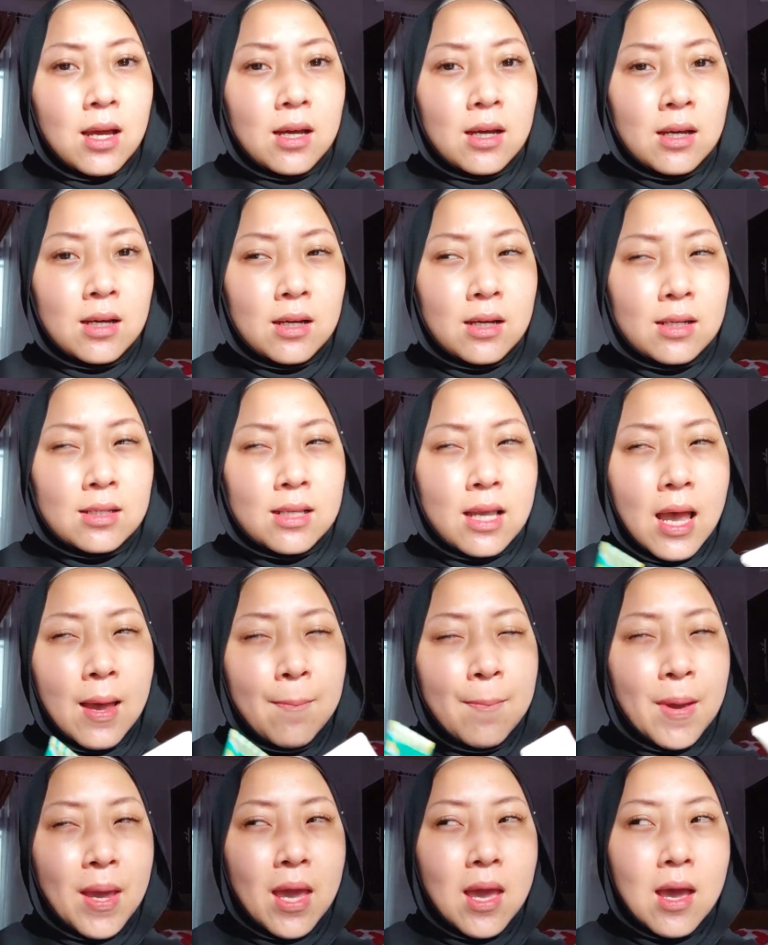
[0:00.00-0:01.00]
Uh,
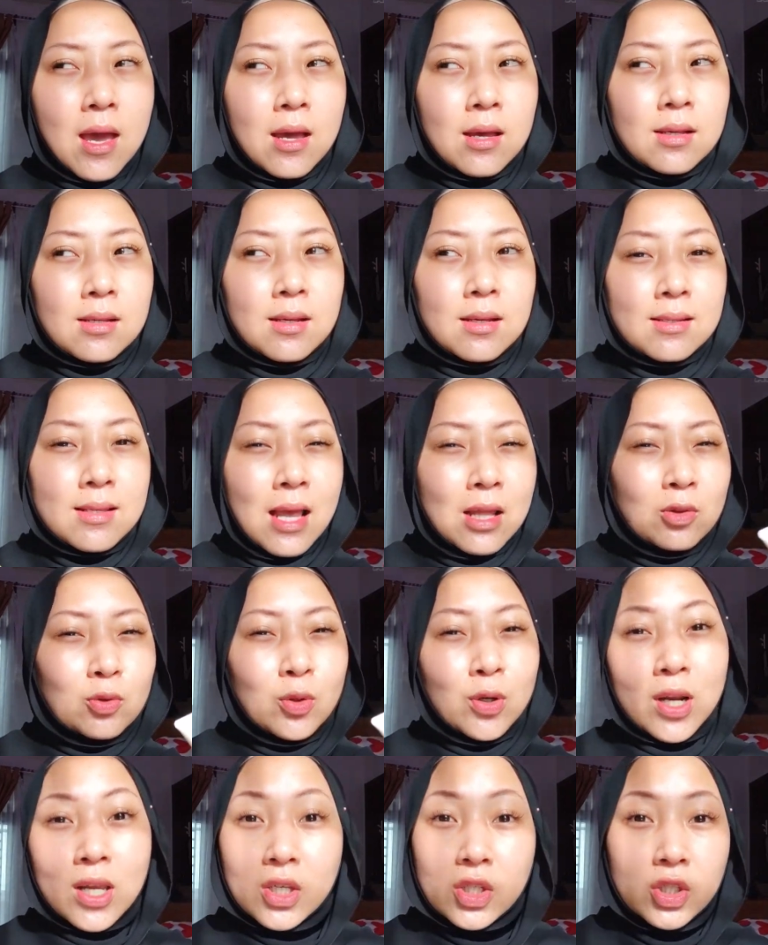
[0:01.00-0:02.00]
apa ya
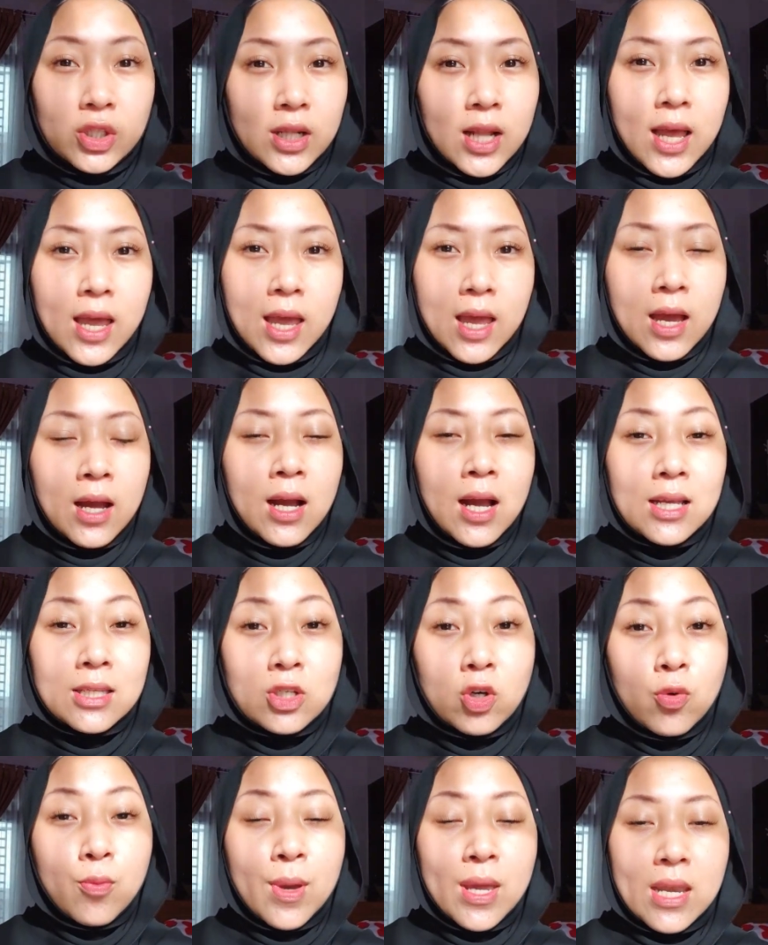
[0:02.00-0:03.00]
satu range lah ya nggak
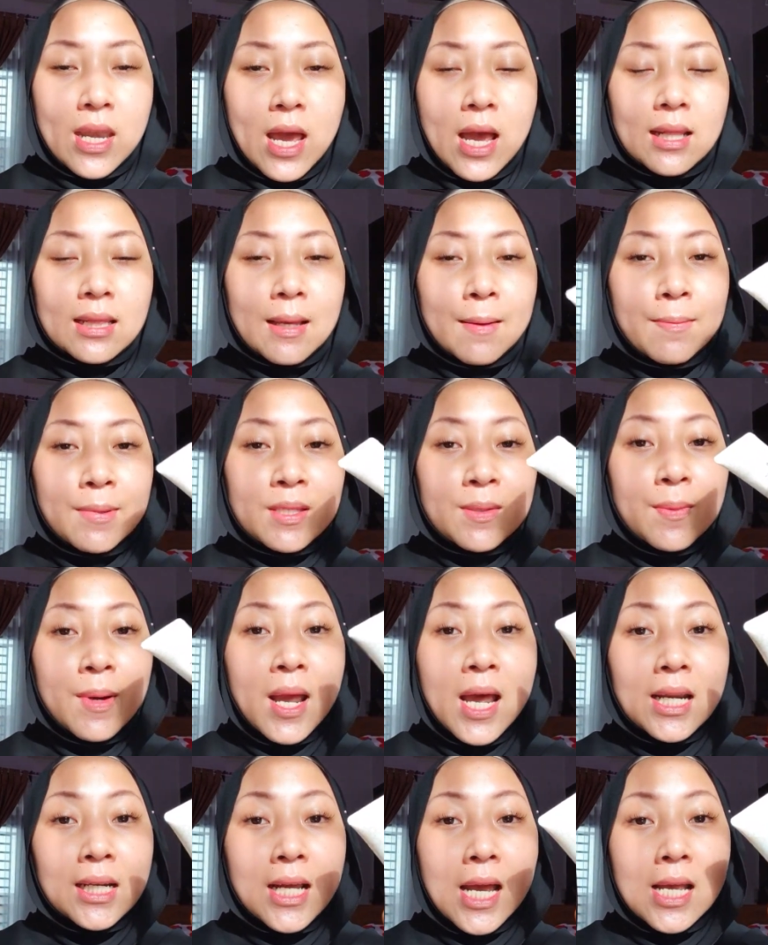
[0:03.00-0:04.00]
jauh beda tapi
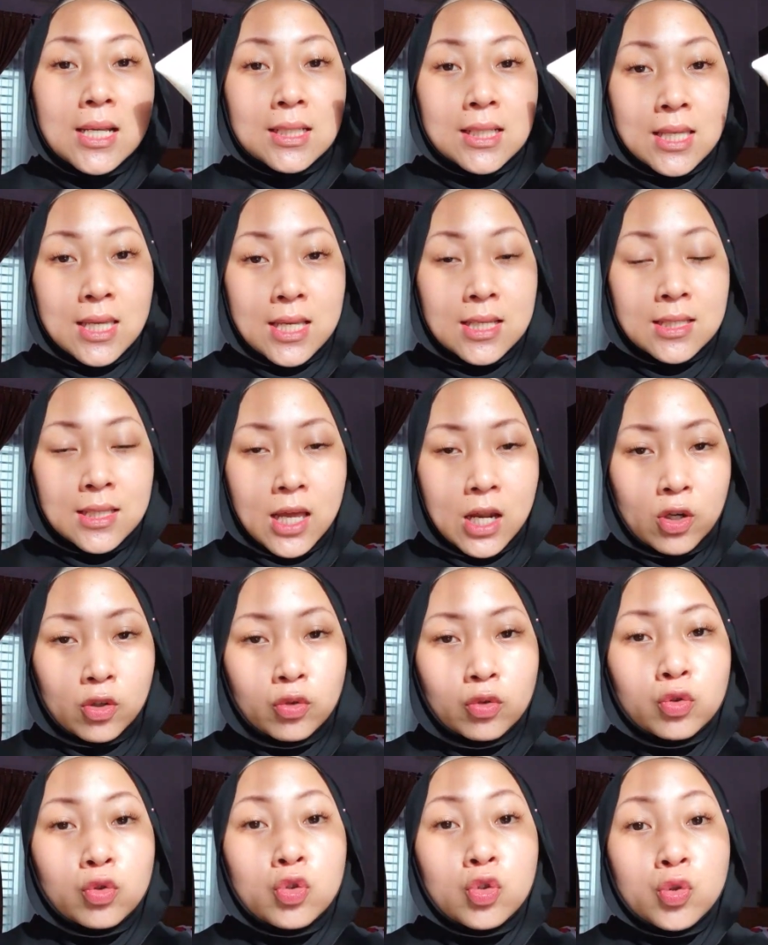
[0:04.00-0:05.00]
sebenarnya harga aslinya
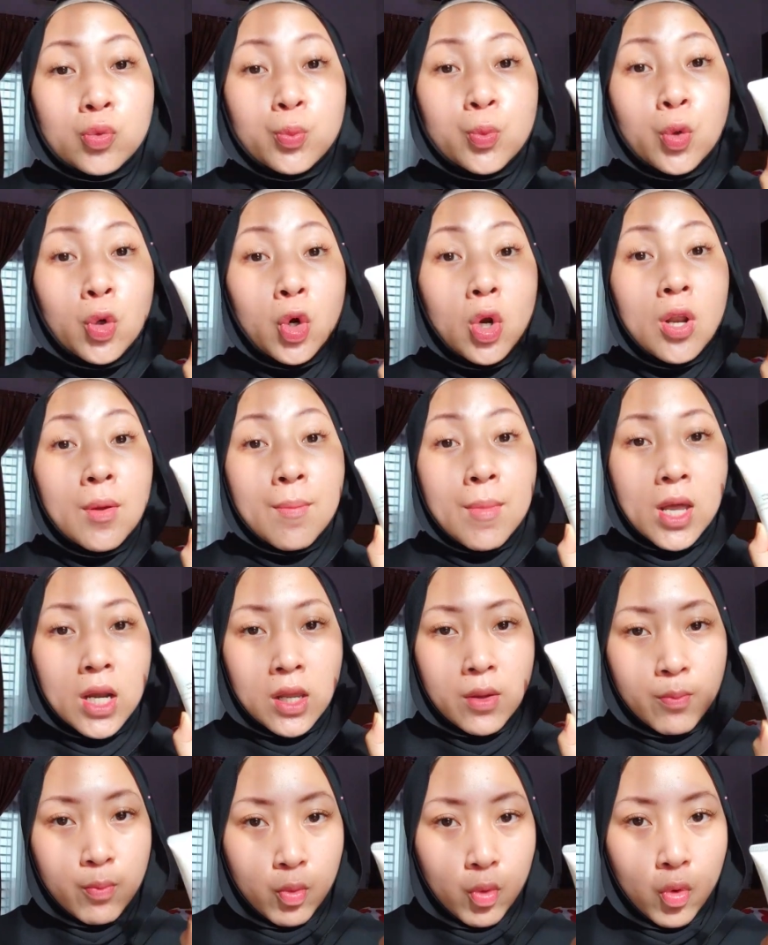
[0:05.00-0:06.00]
sekarang tuh 75
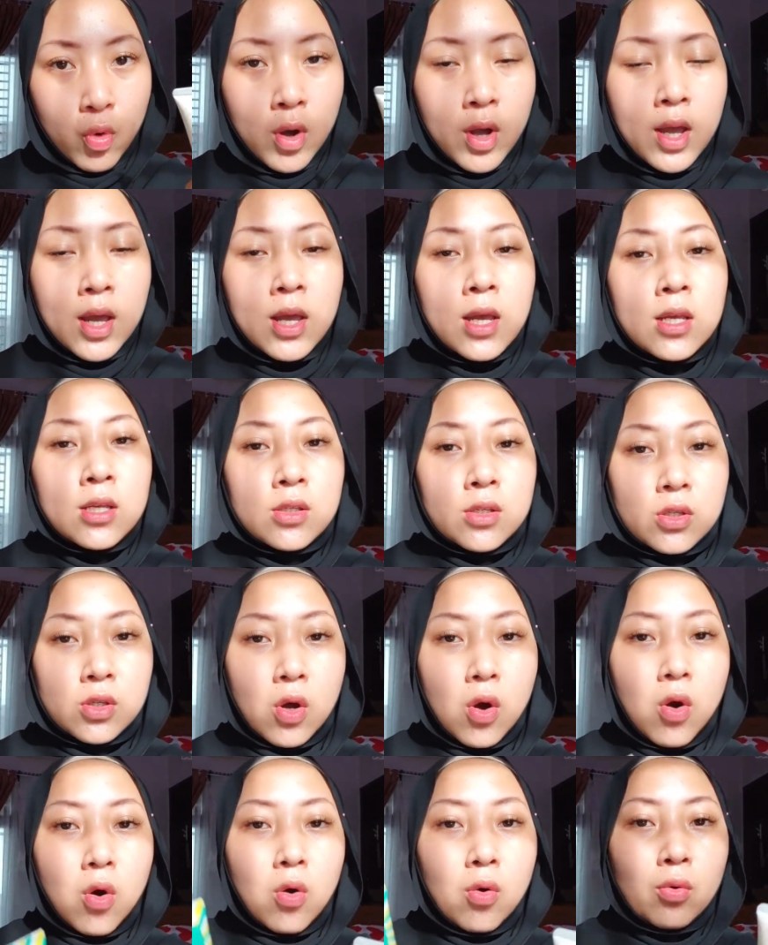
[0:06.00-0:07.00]
ribu
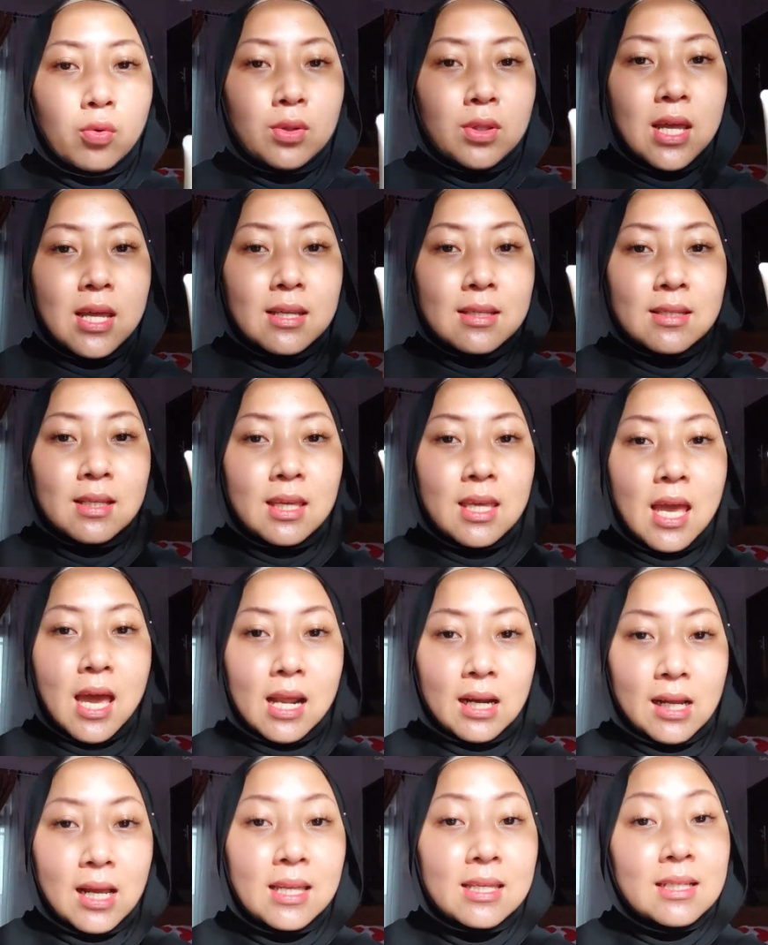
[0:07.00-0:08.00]
So, dari segi
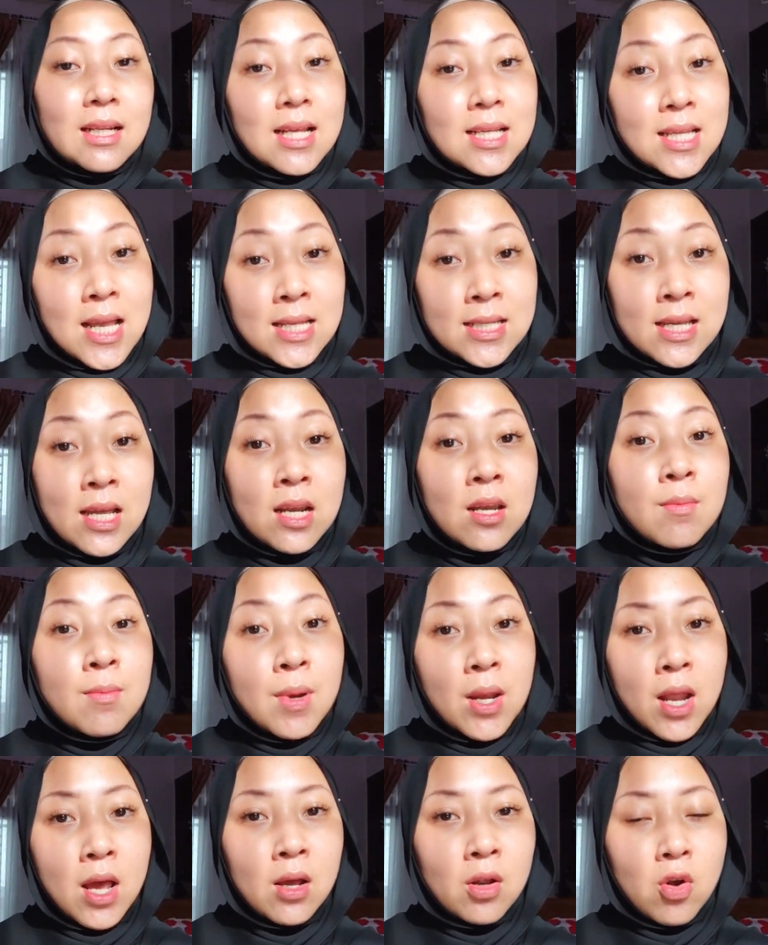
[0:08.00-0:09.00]
harga jelas
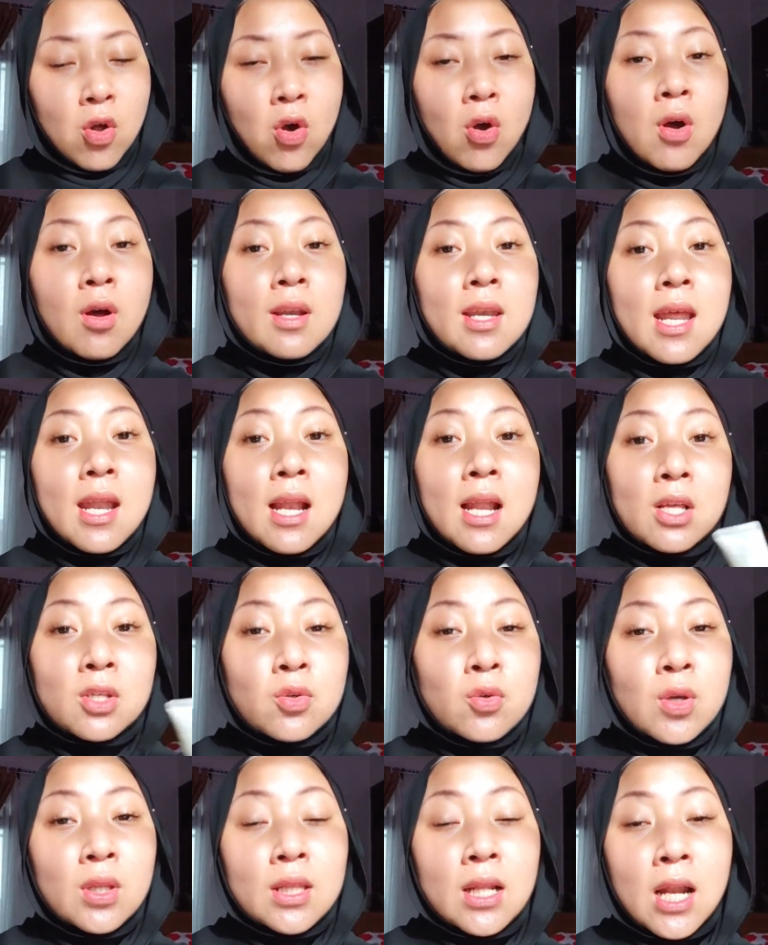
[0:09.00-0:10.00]
Azarin menang dong. Dan
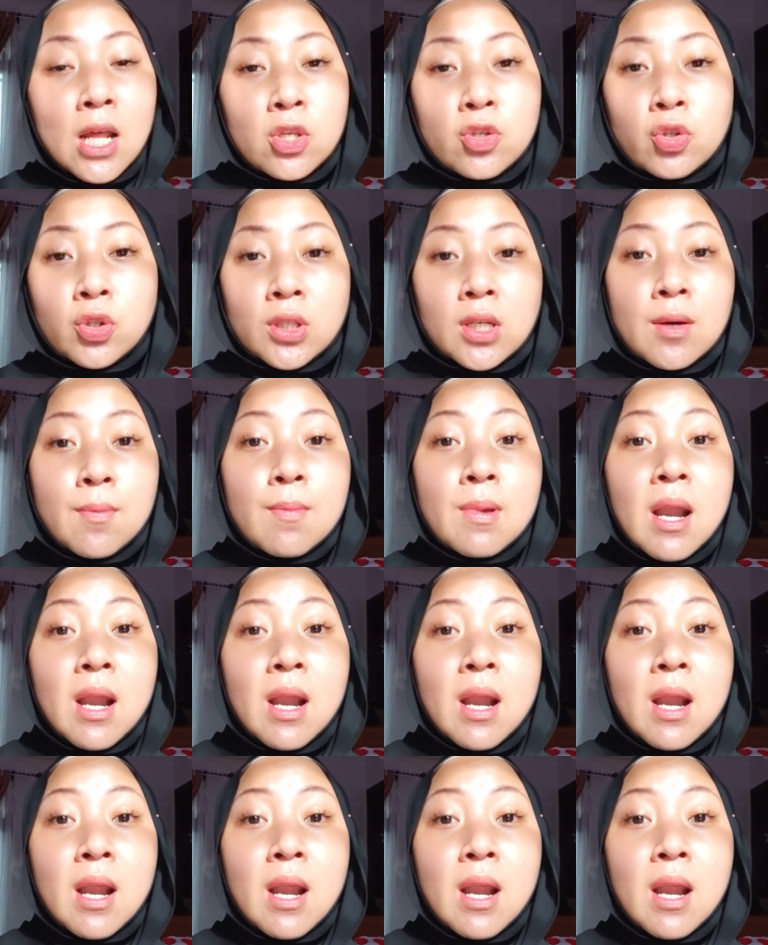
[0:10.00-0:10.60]
langsung kita lanjut ke